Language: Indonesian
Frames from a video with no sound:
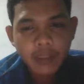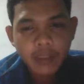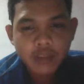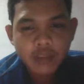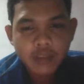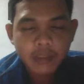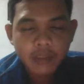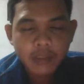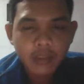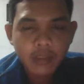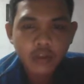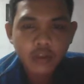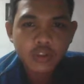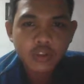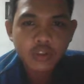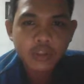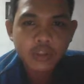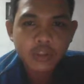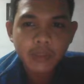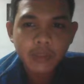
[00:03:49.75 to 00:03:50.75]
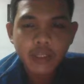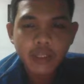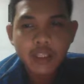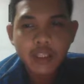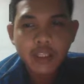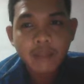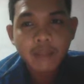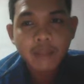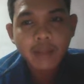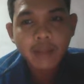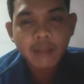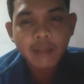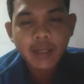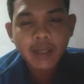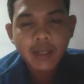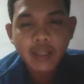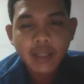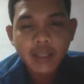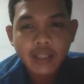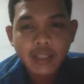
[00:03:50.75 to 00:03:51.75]
versi Microsoft 365
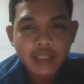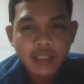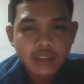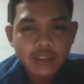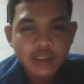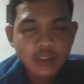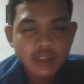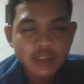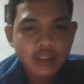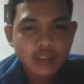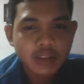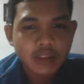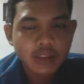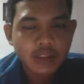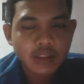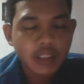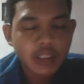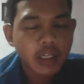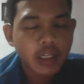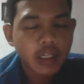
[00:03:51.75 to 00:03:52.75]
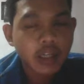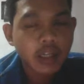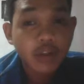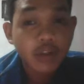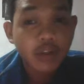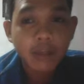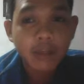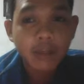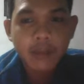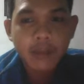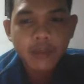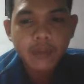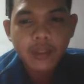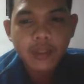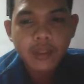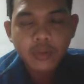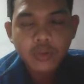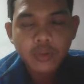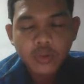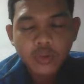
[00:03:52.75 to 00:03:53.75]
ke atas. Ya, kalau ke bawah
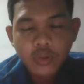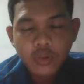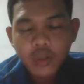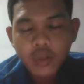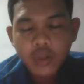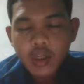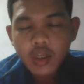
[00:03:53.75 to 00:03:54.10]
itu